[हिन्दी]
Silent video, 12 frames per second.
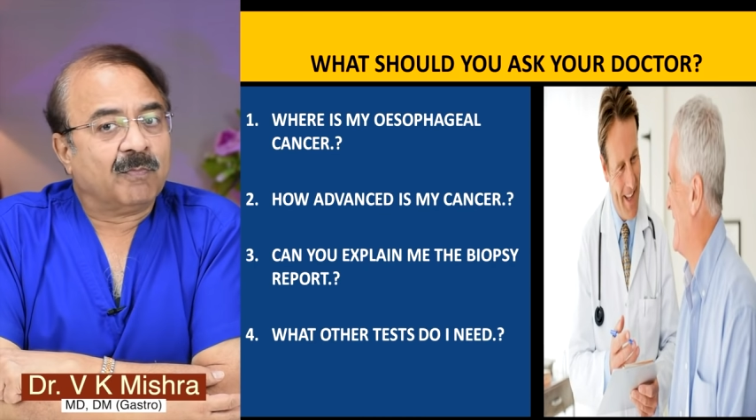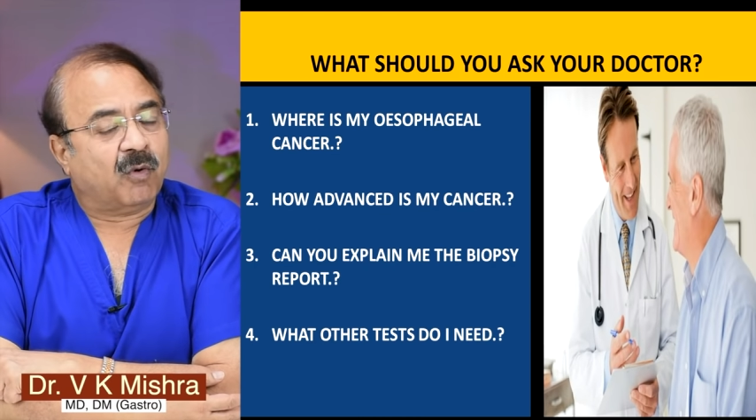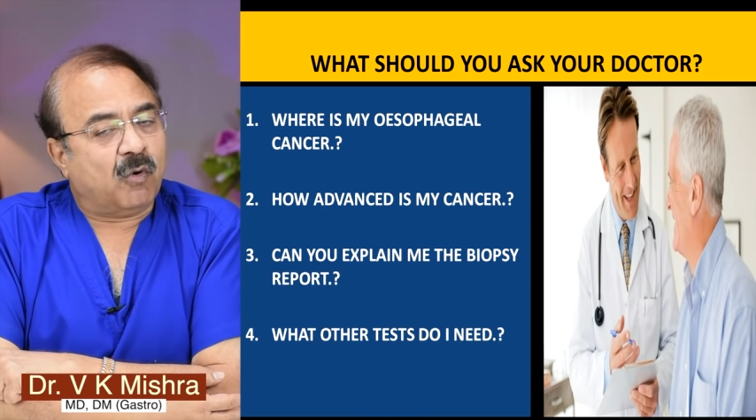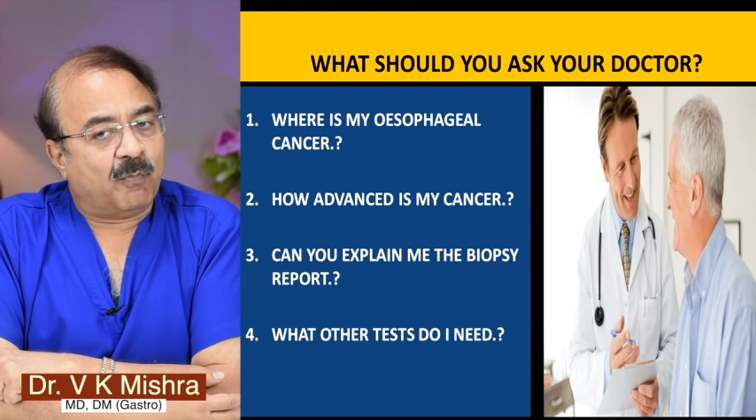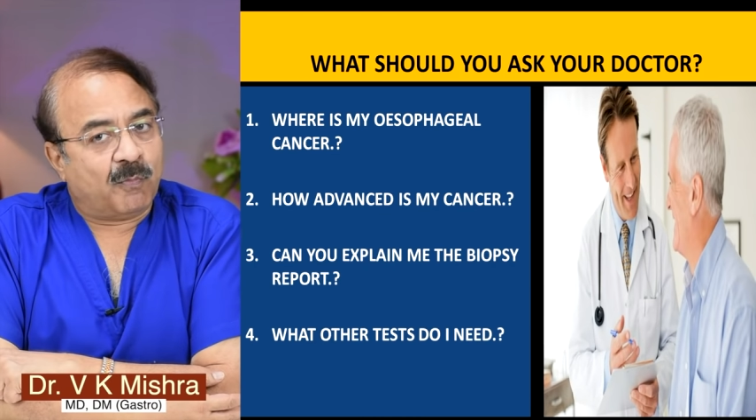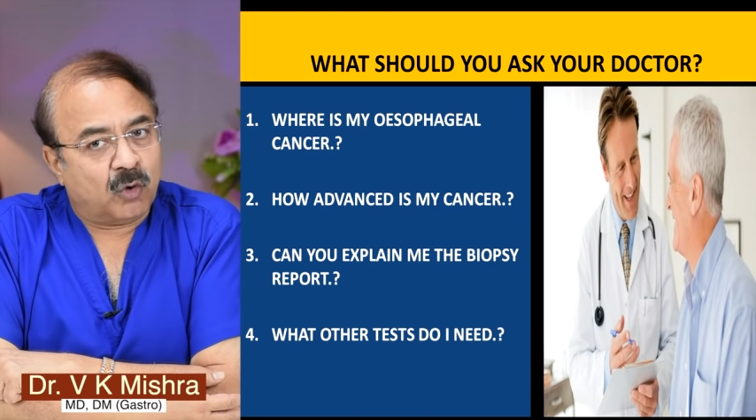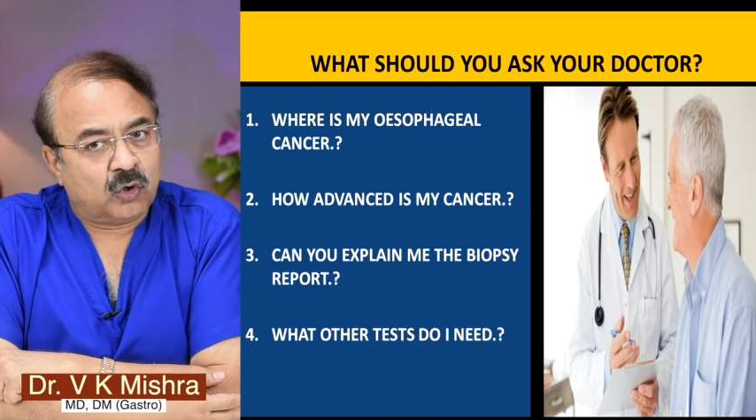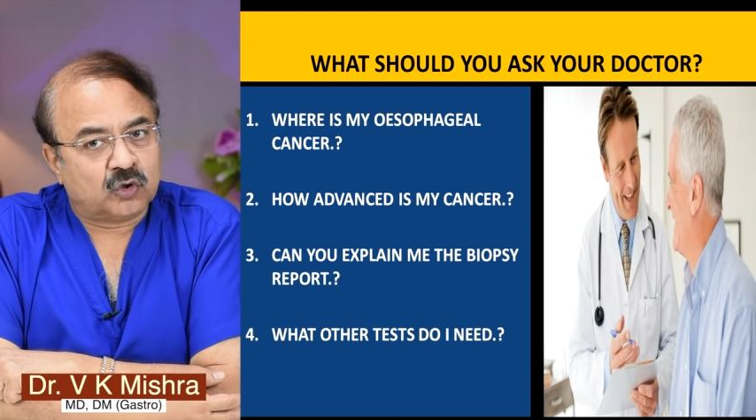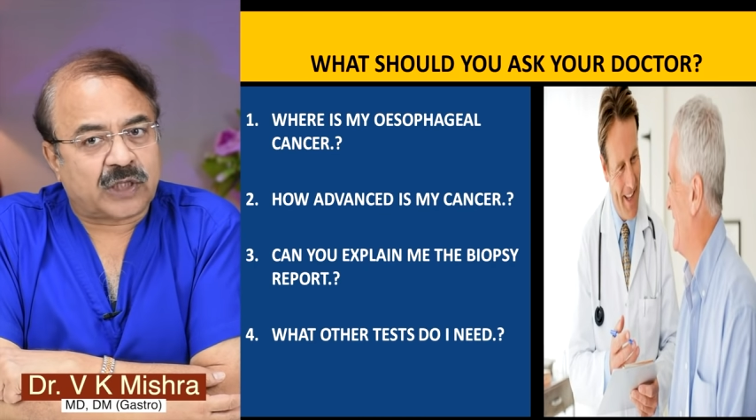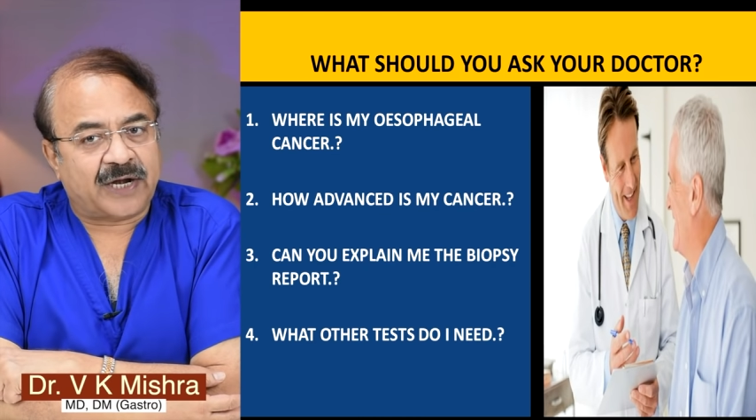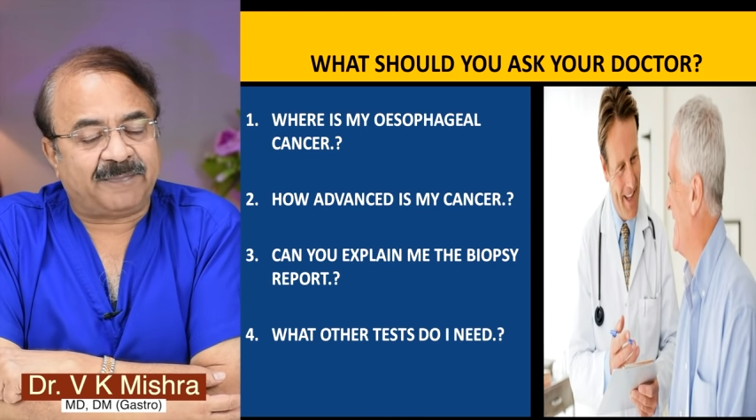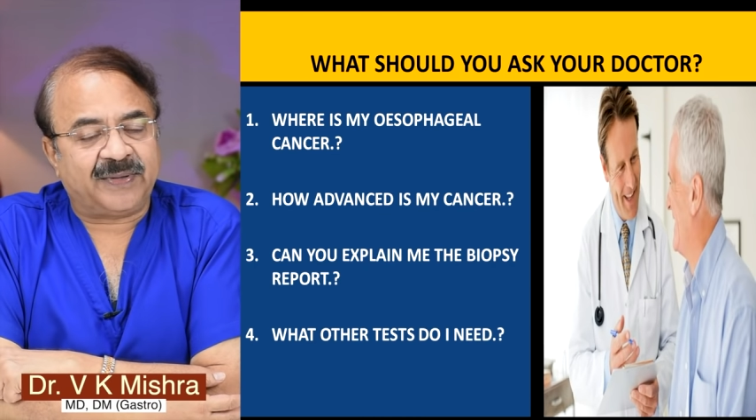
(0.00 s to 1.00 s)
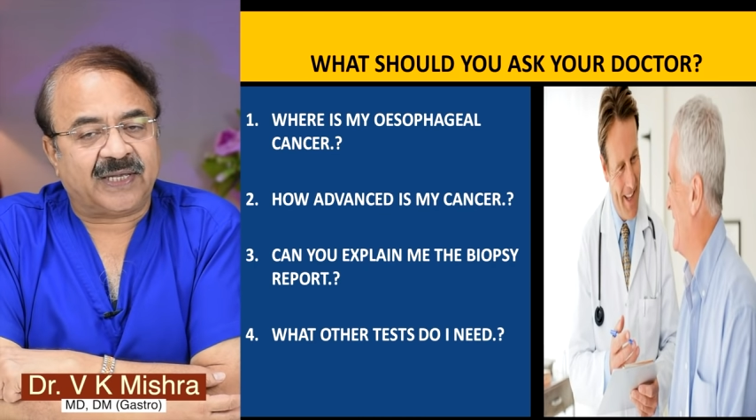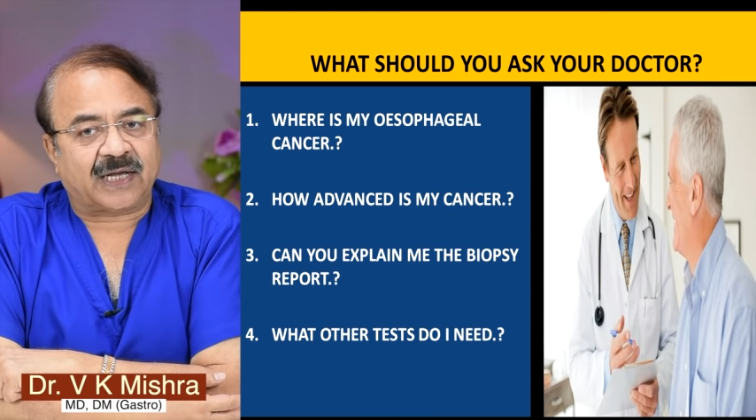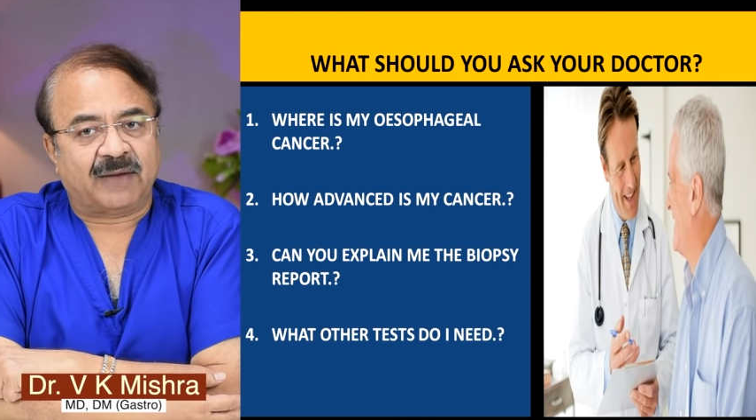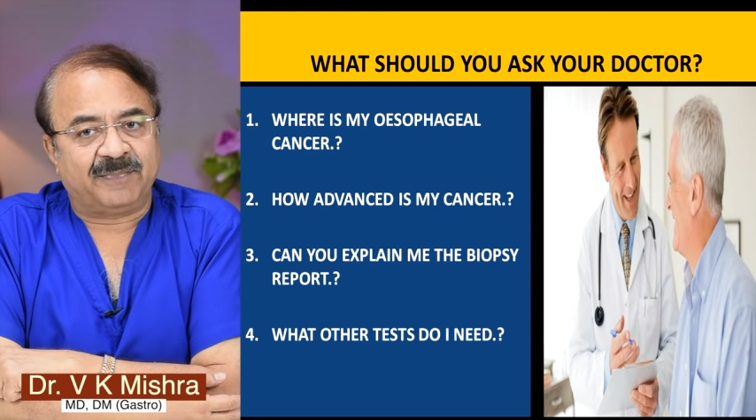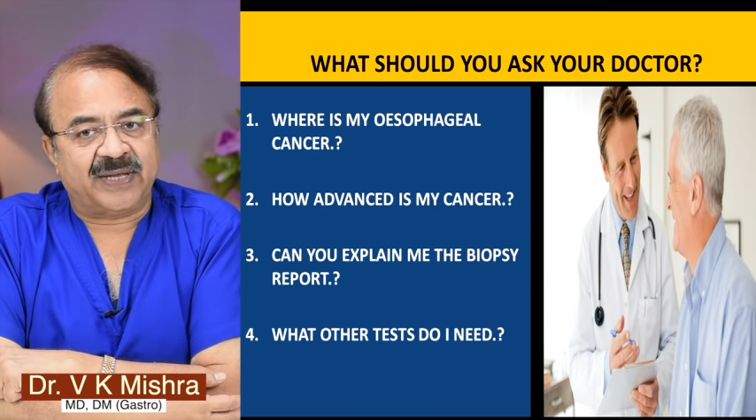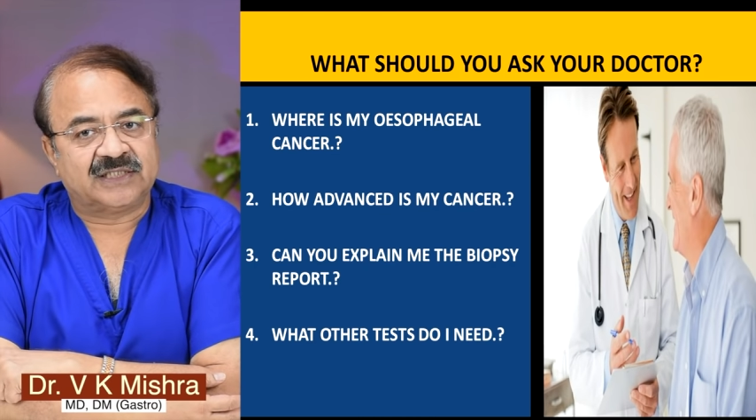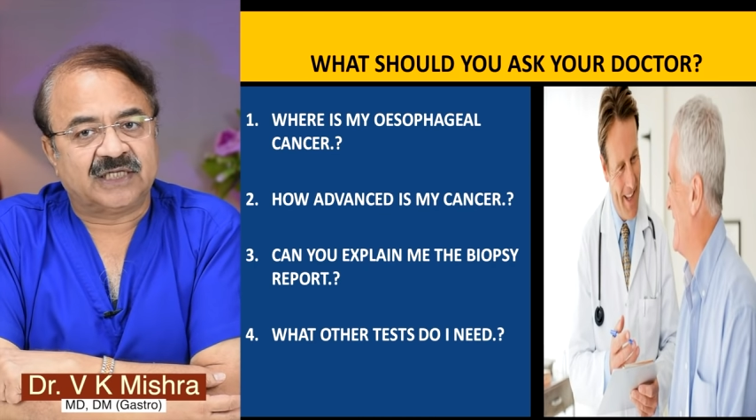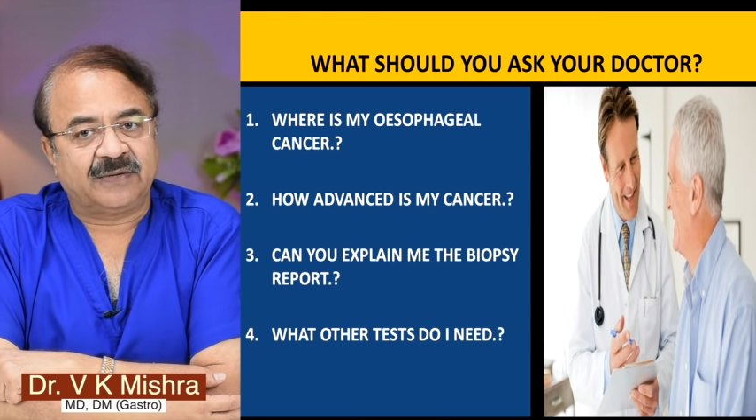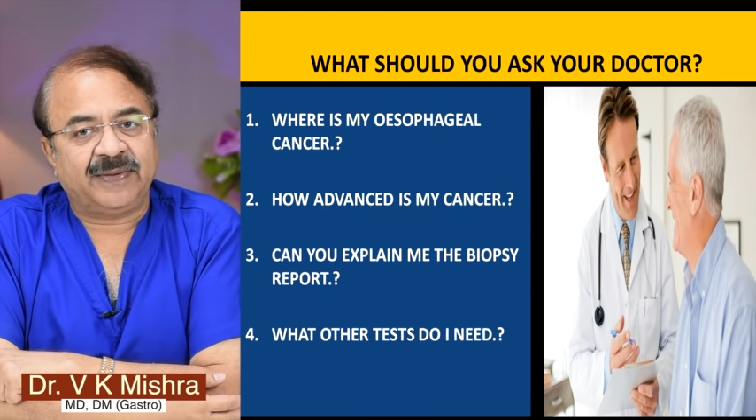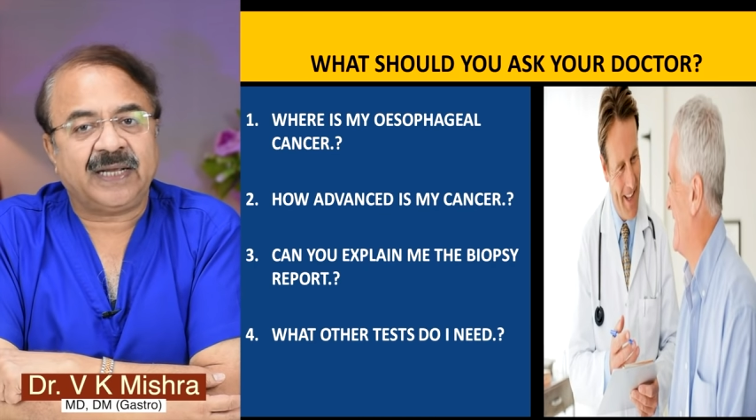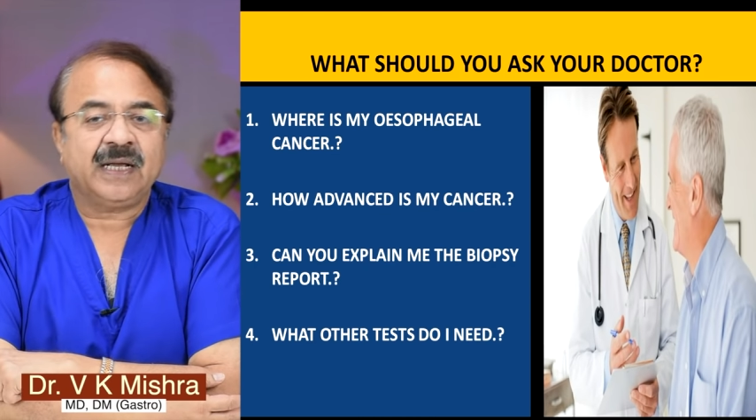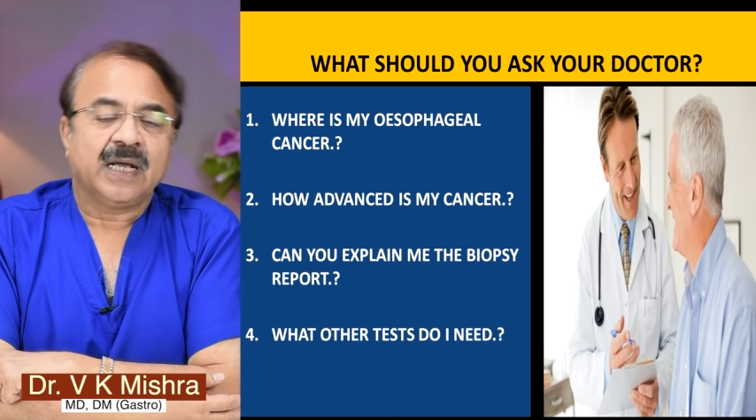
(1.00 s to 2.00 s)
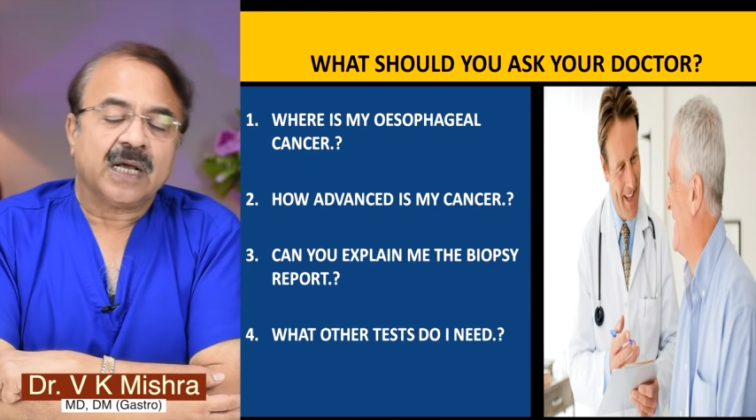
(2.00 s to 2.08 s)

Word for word: वो मोनोथेरेपी के कंपैरिजन में